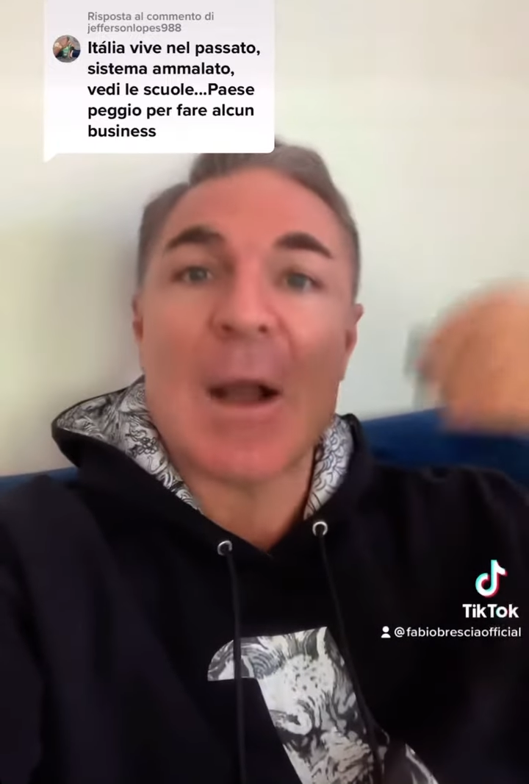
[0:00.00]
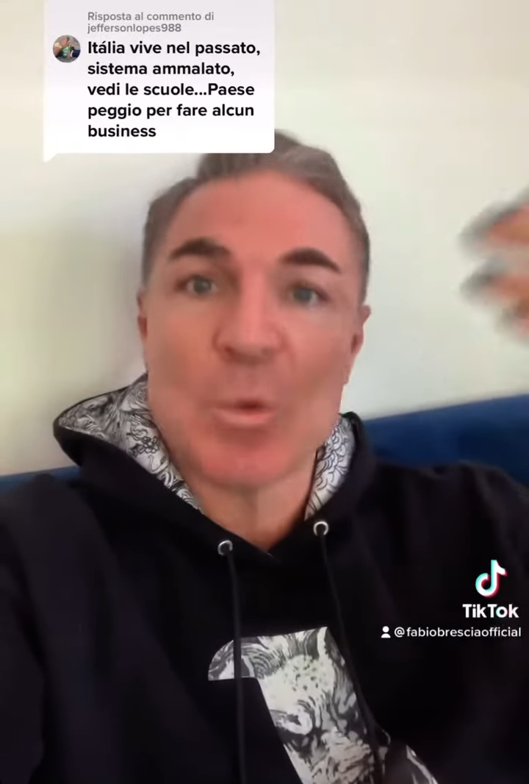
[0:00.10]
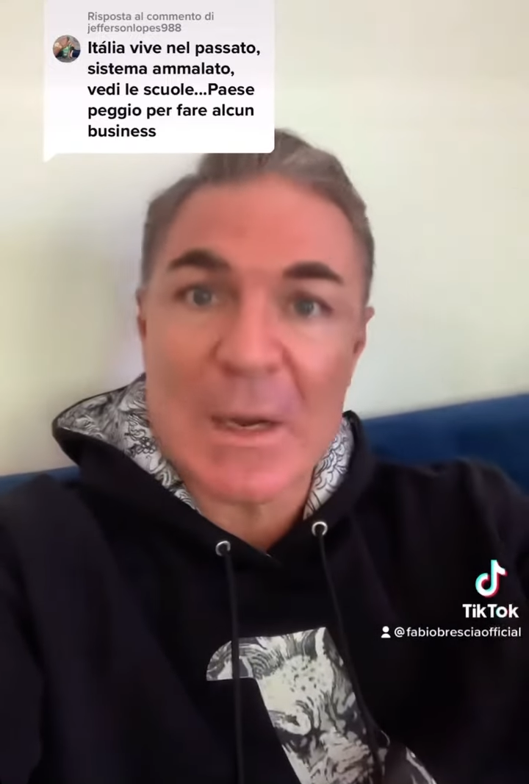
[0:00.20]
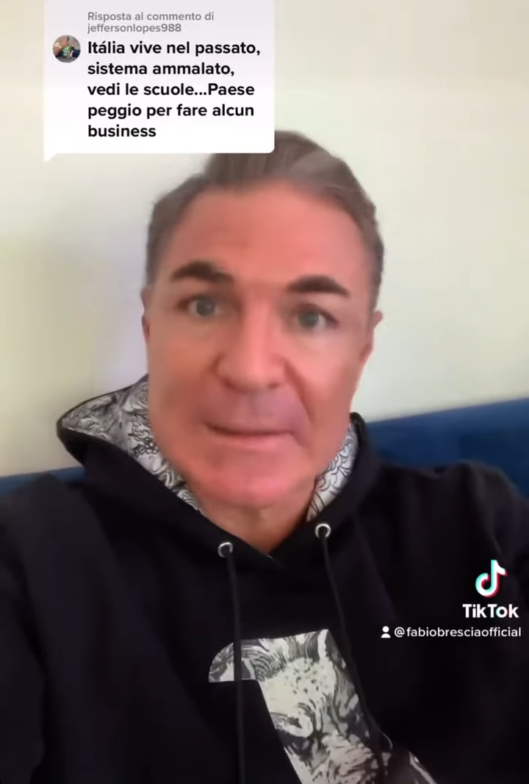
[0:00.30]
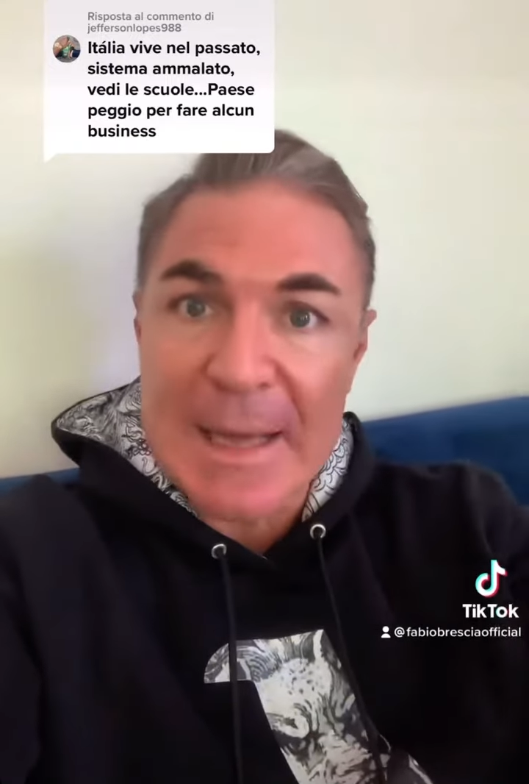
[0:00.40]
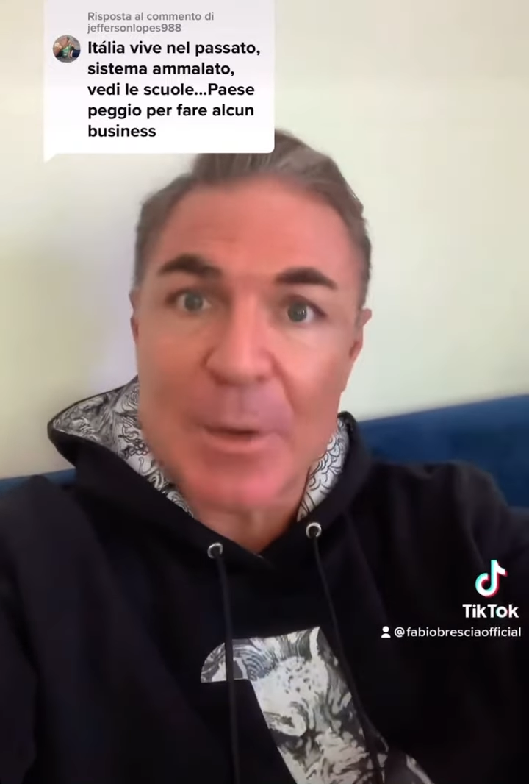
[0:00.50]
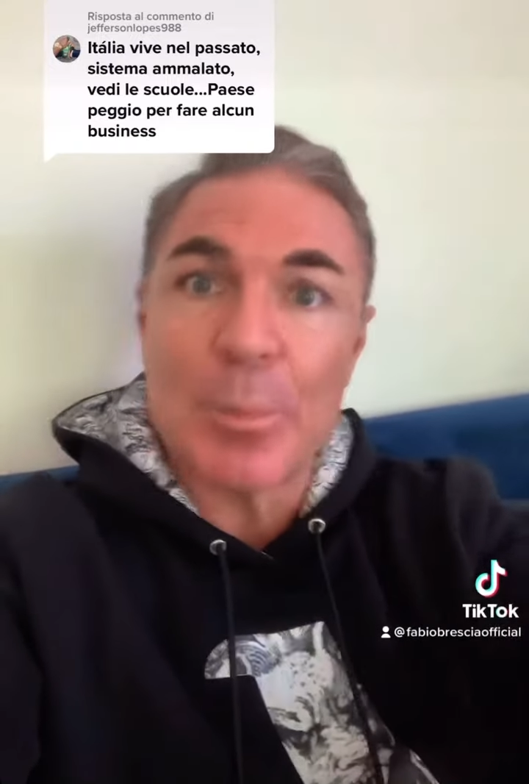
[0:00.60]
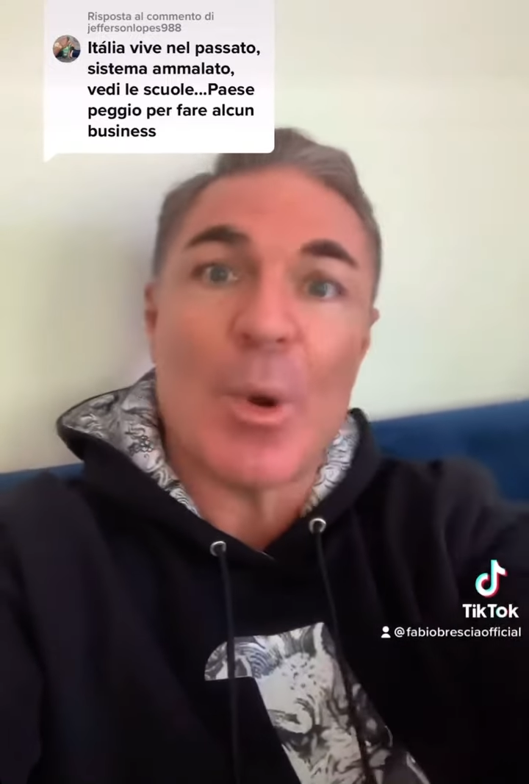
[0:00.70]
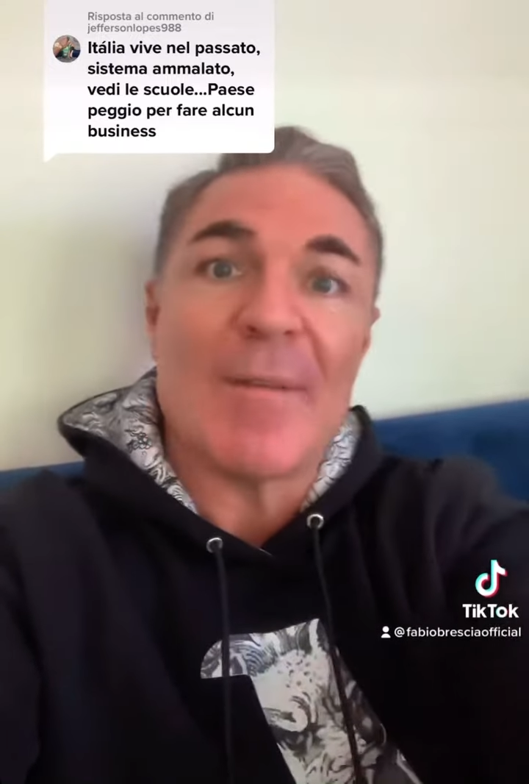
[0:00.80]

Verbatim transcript: a guardare un po'